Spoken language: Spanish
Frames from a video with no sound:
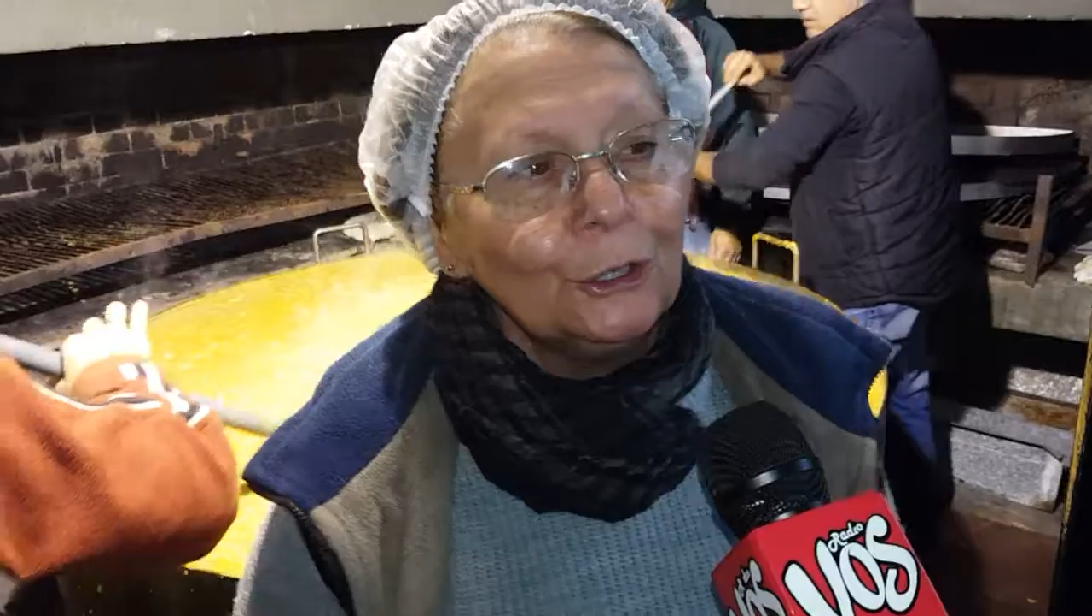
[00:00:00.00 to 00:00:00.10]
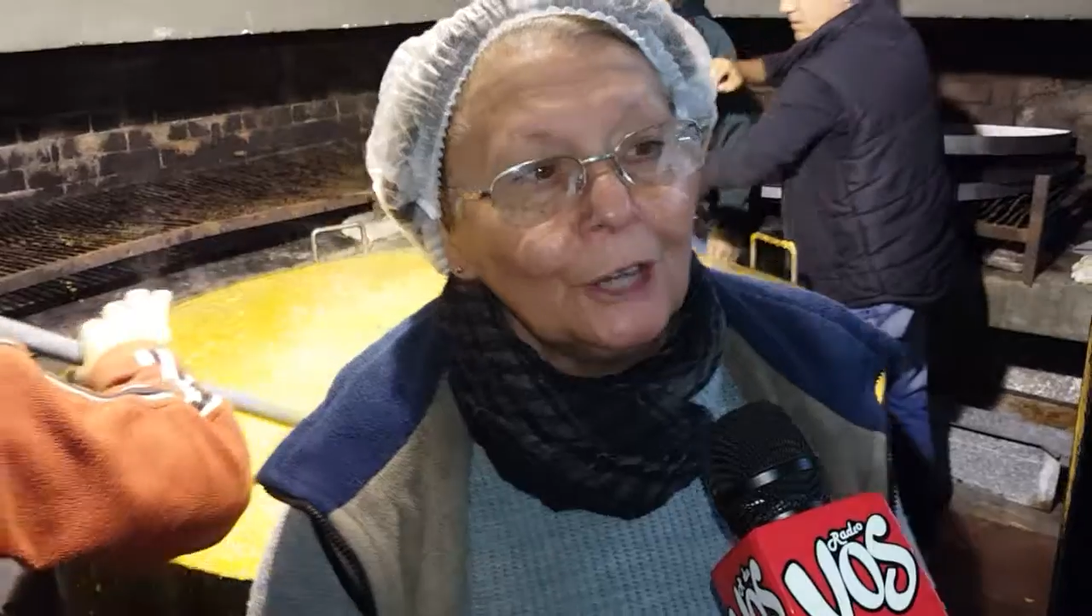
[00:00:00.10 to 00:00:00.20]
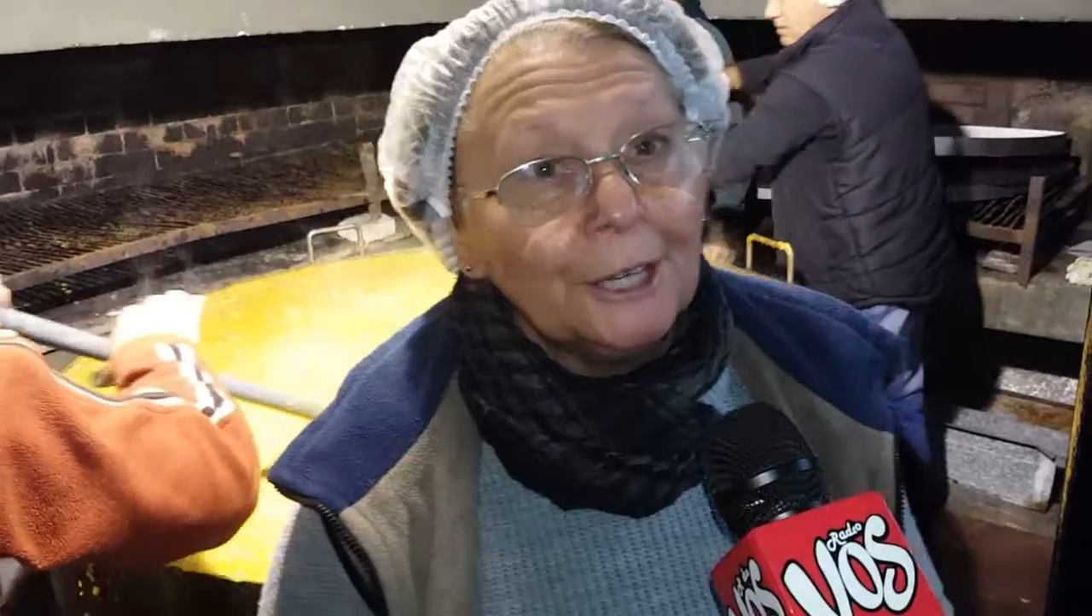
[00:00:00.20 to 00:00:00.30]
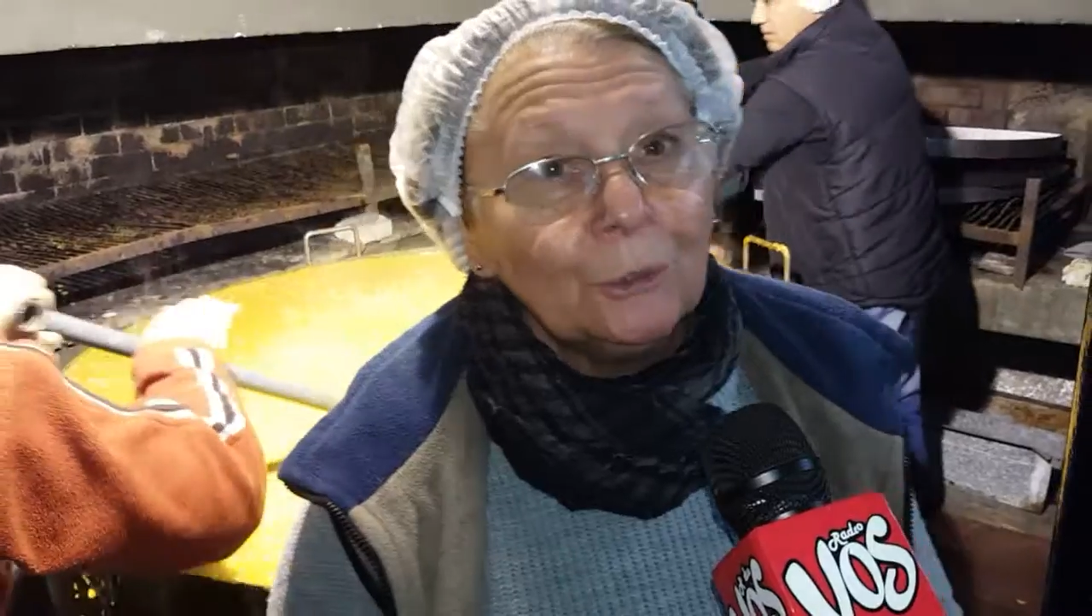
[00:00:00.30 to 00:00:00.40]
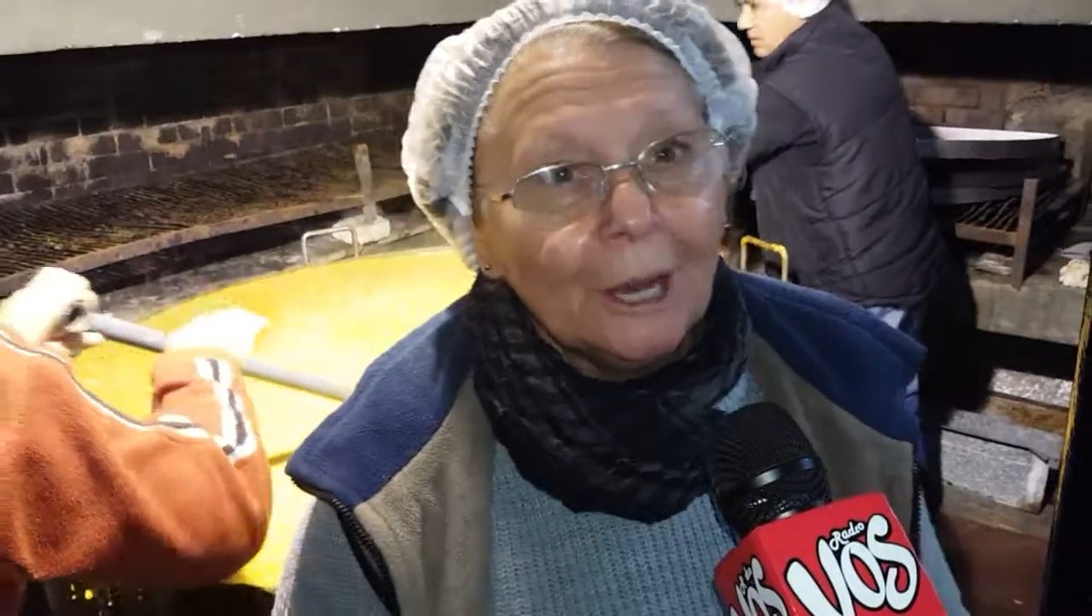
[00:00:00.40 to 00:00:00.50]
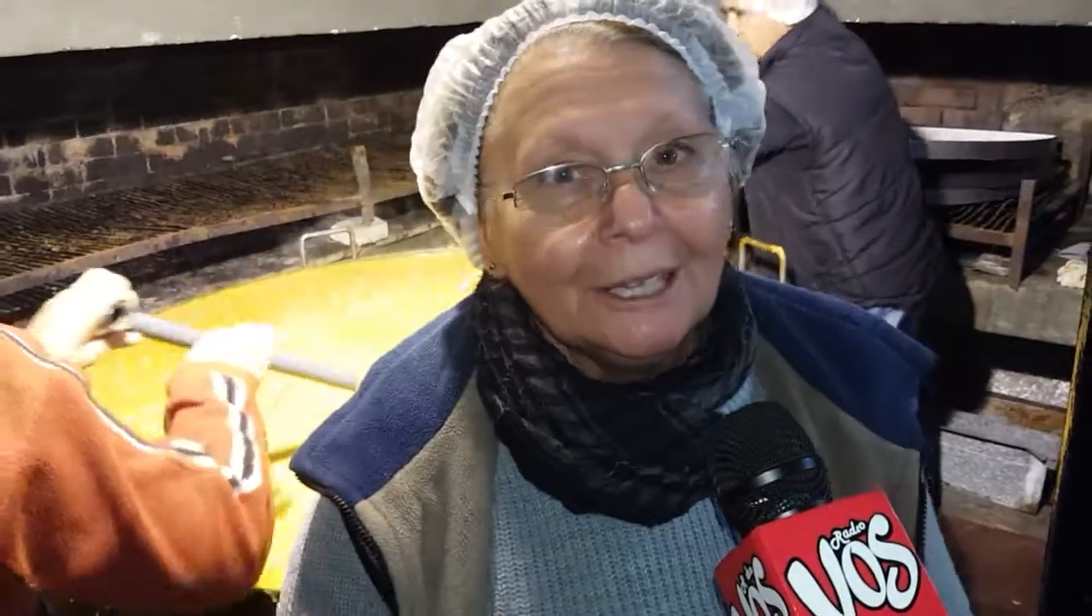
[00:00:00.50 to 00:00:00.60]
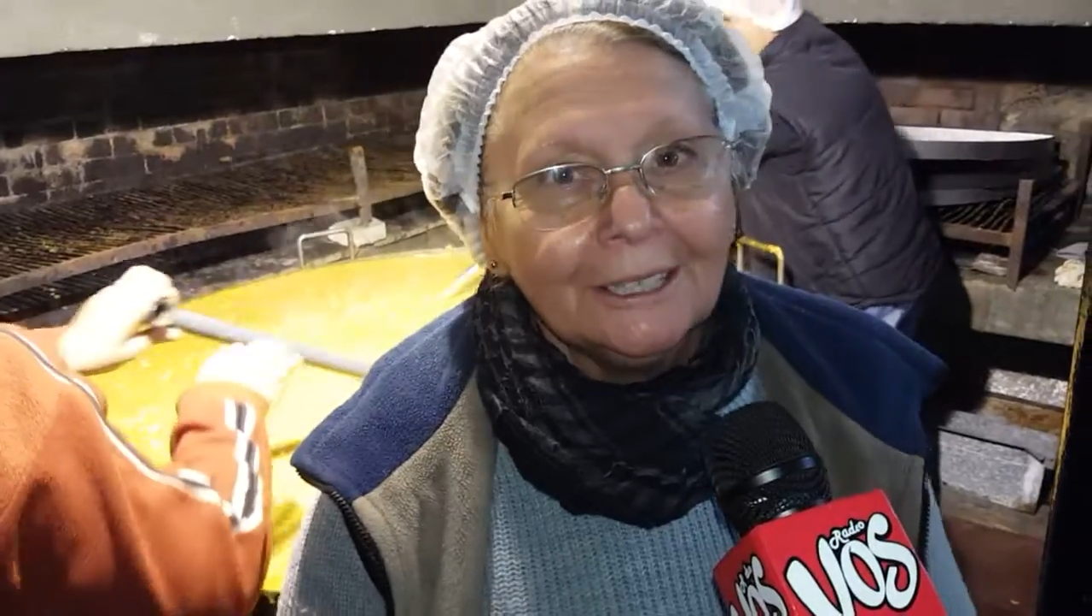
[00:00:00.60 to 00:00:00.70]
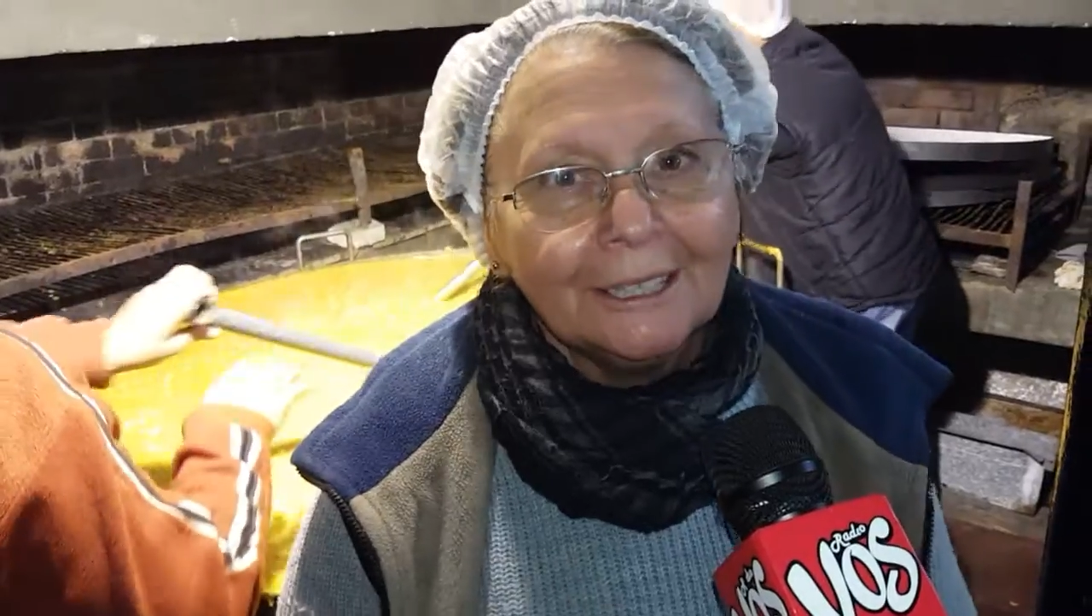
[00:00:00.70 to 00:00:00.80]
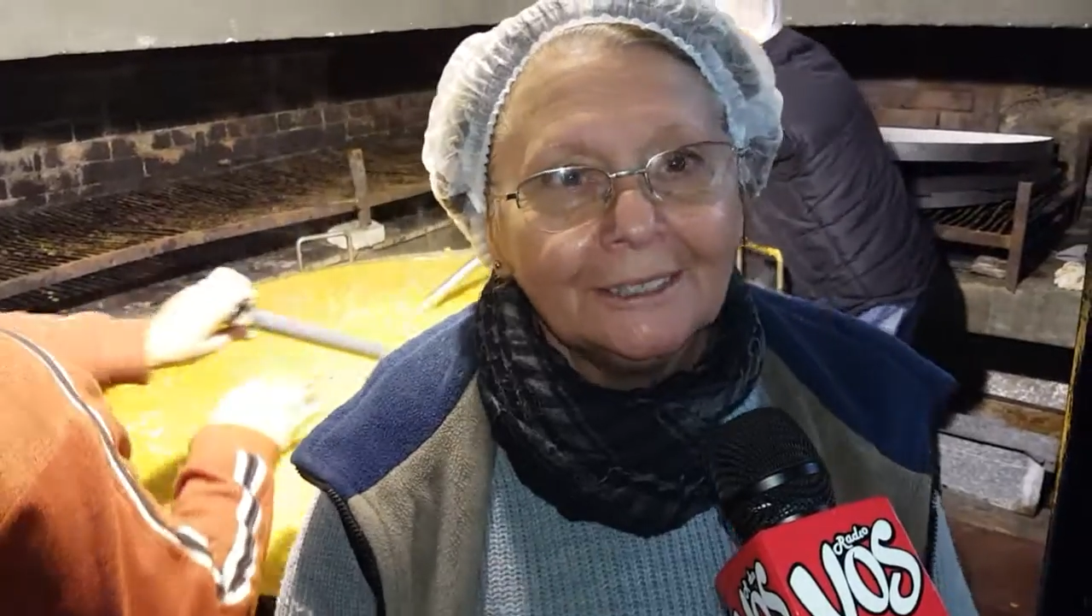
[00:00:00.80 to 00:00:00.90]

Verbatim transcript: anual